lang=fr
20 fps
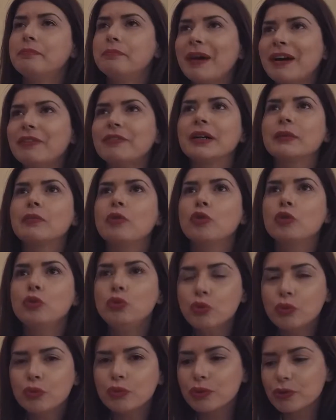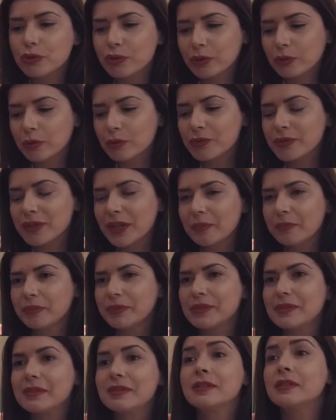pas vraiment nouveau ce
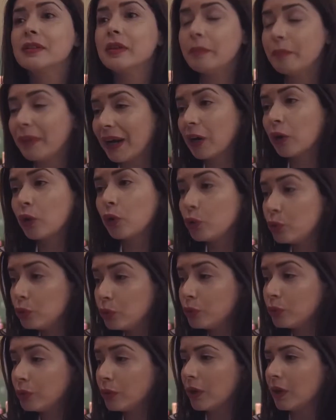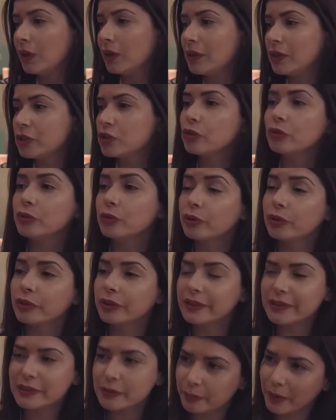concept, ce n'est pas connu, les gens ne
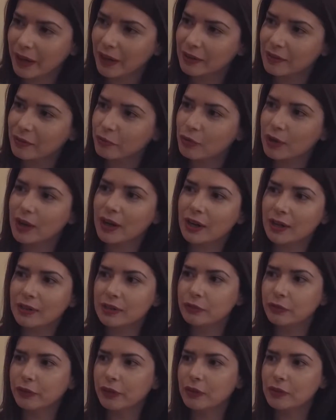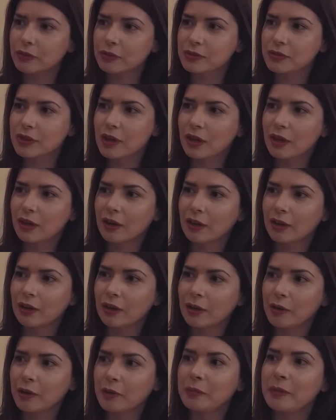connaissent pas, voilà la différence.
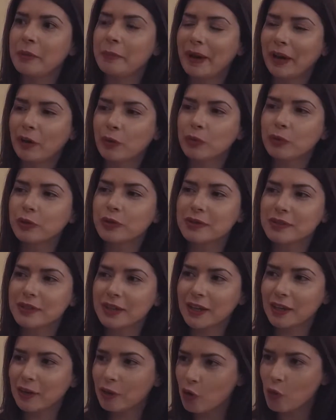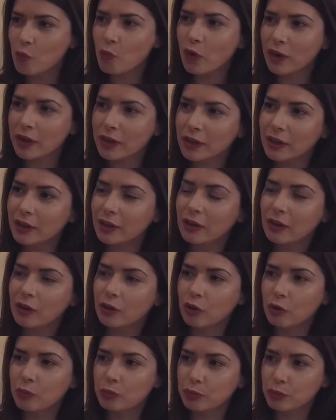Euh, mais par contre, c'est le moyen
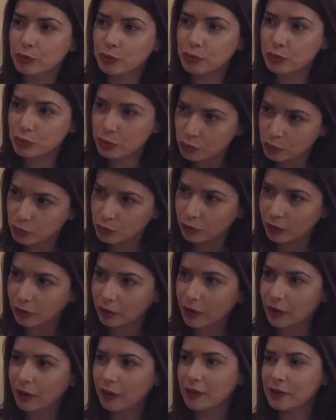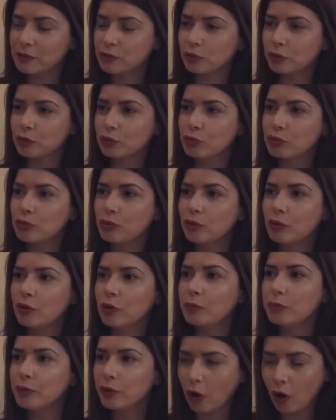le plus sûr et surtout le
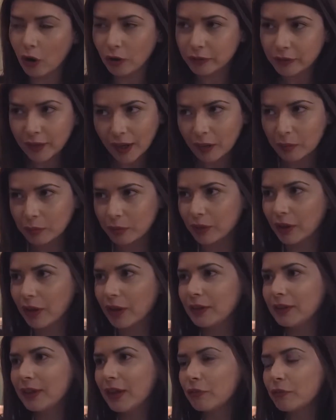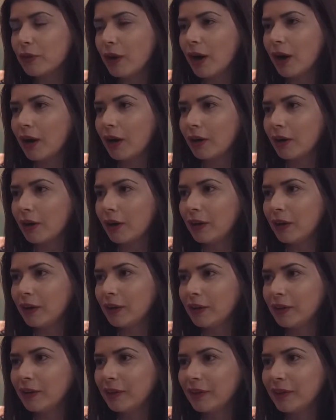plus rentable d'avoir
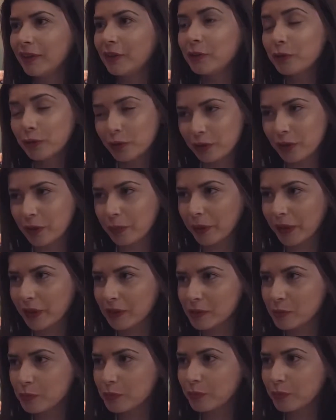une entreprise.